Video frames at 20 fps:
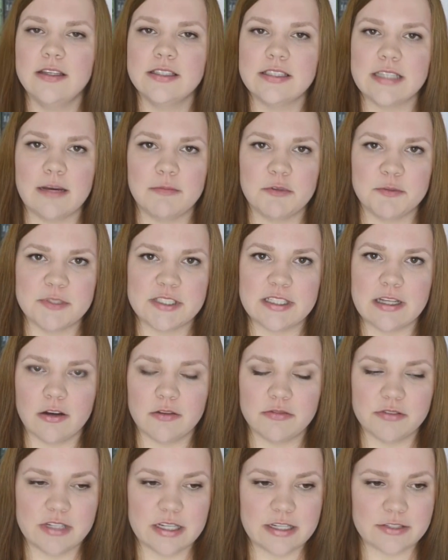Ich habe mich
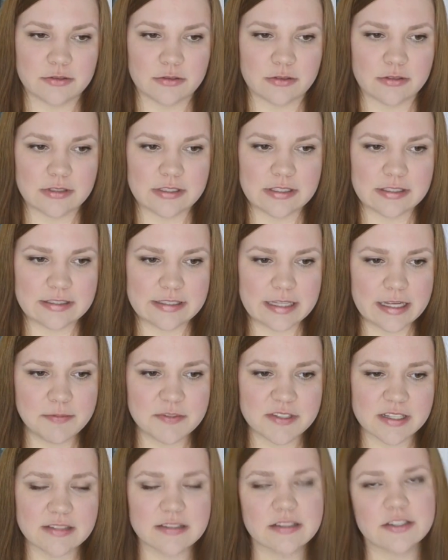daraufhin also
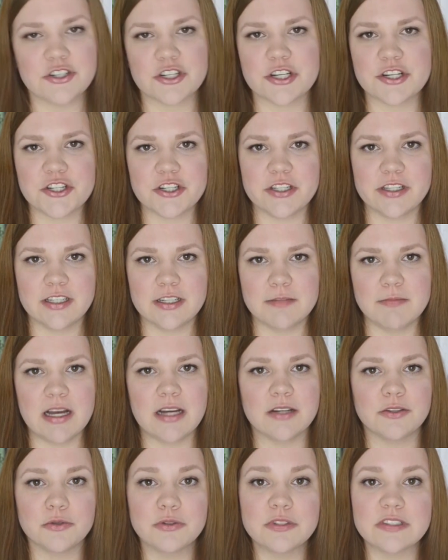selbst ans Recherchieren
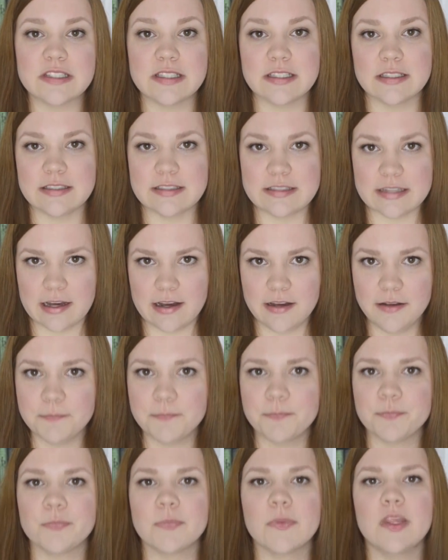gemacht und siehe da,
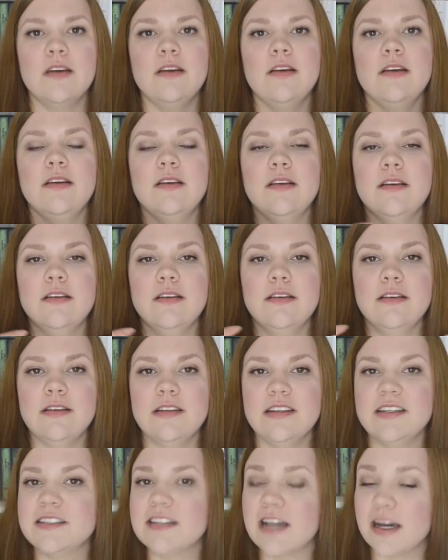
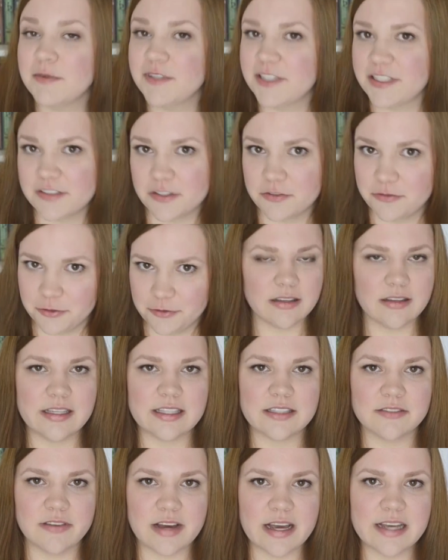ich habe nichts gefunden.
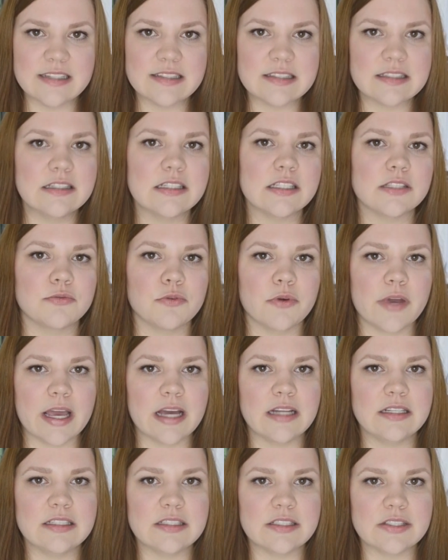Ich weiß nicht,
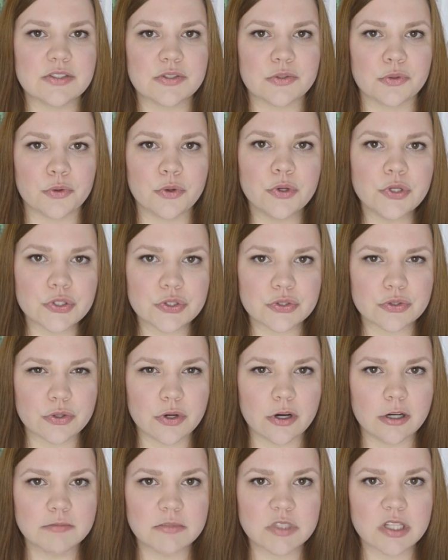woher dieses Gerücht
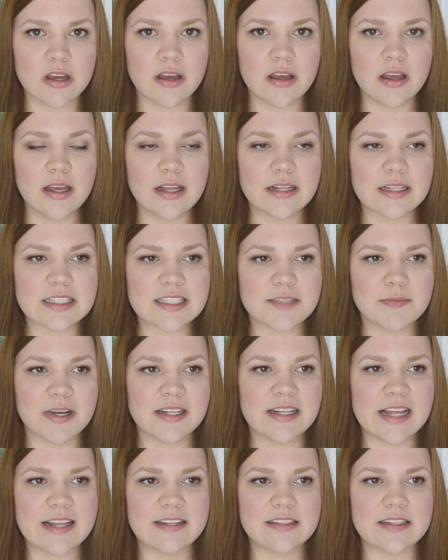kommt, dass
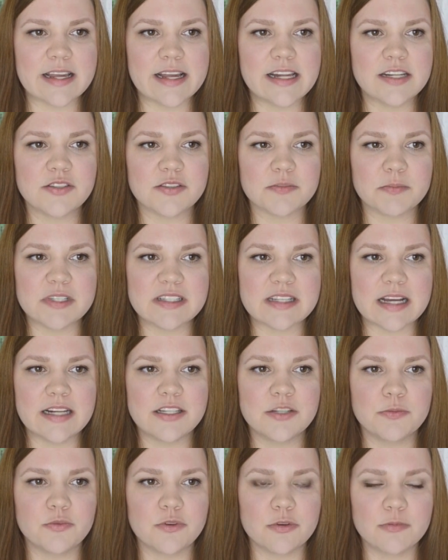man enthält
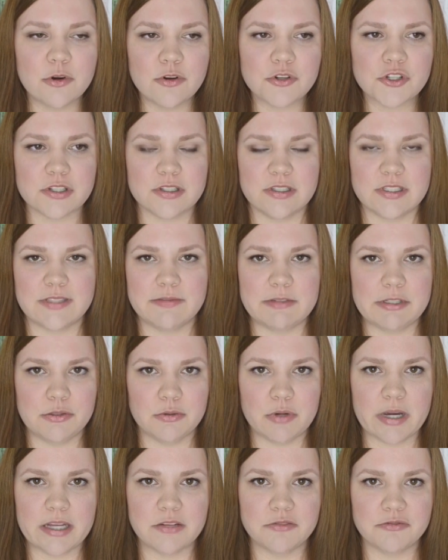bezahlte Promotion ins
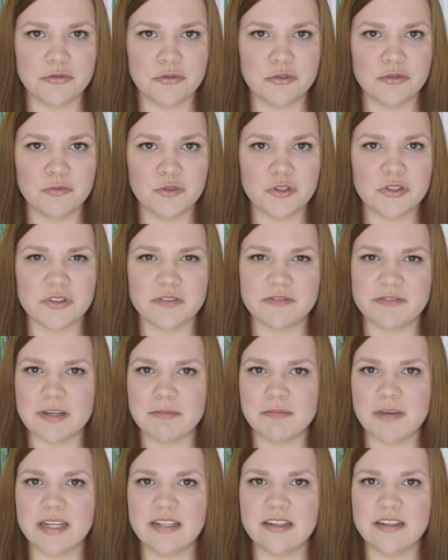Video einfügen muss, wenn
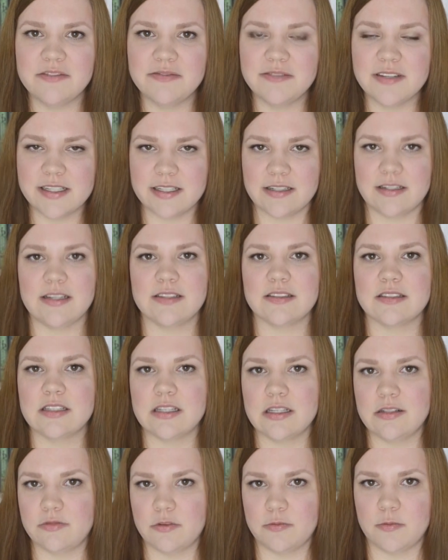man Affiliate-Links in der
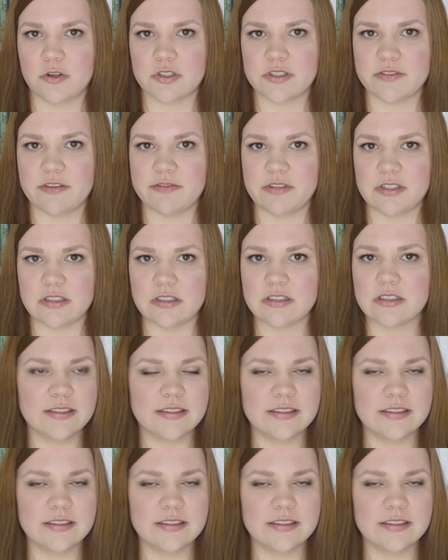Infobox verwendet.